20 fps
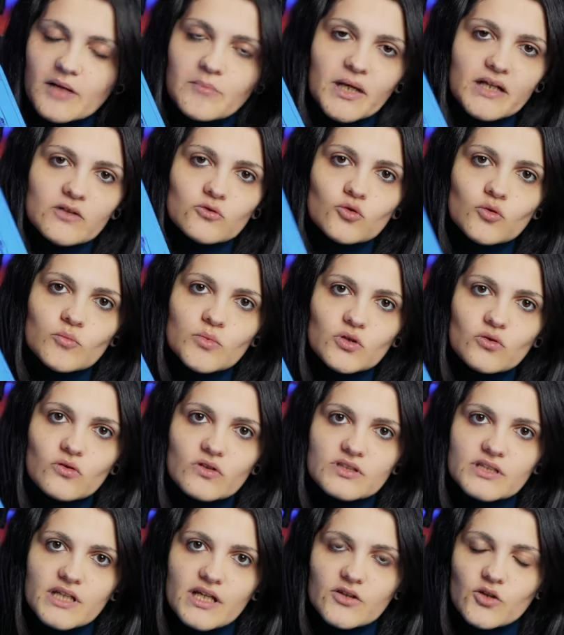rimane subito il
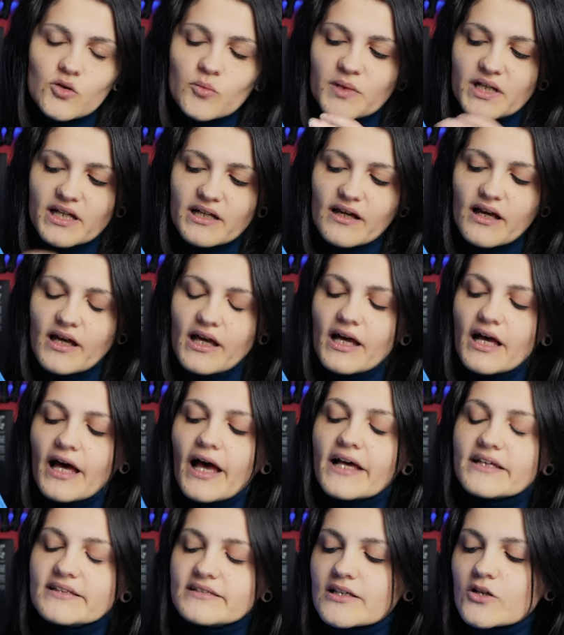segno perché
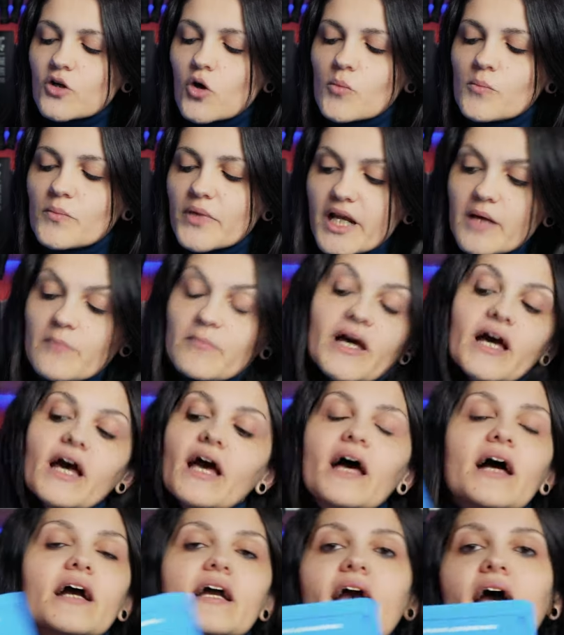si comprime.
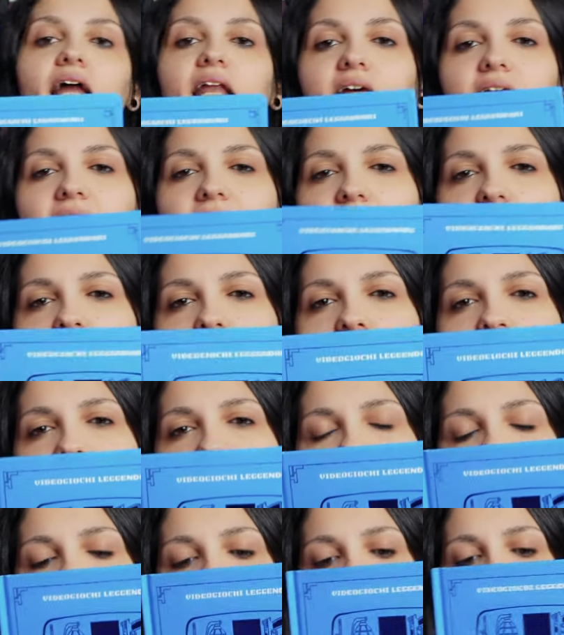Carina in
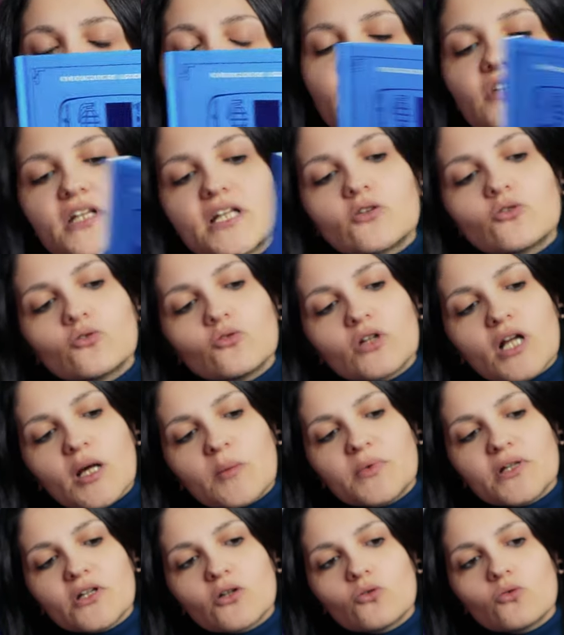compenso la finitura
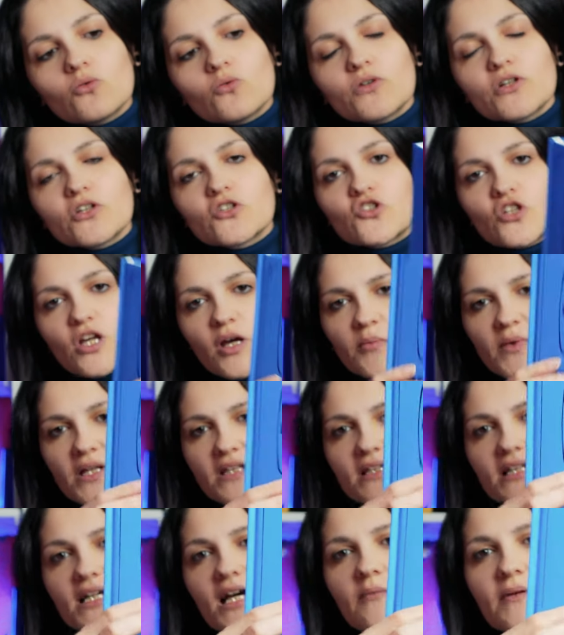per cui c'è
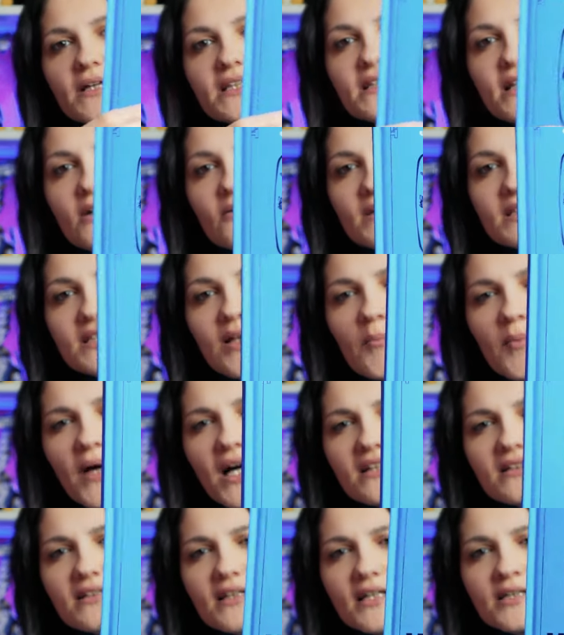praticamente questa
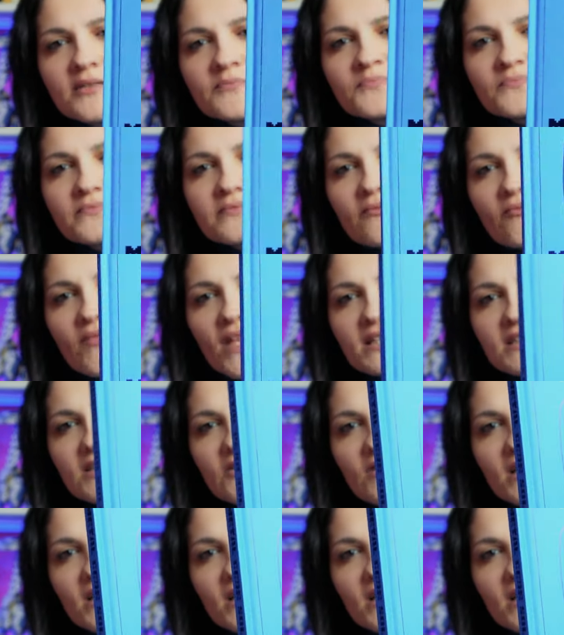parte si